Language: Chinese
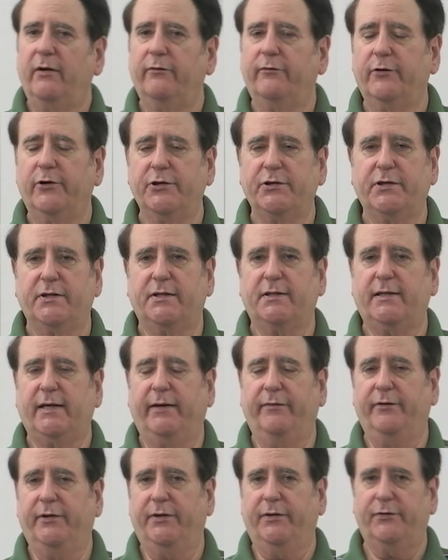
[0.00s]
第七
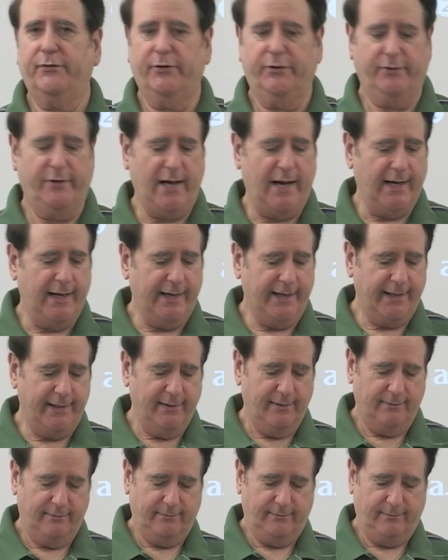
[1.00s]
节到第九
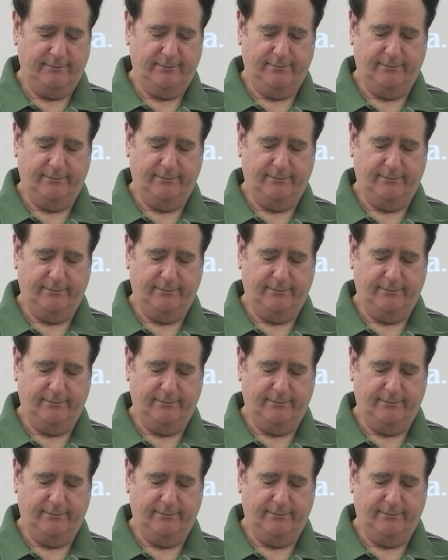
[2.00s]
节，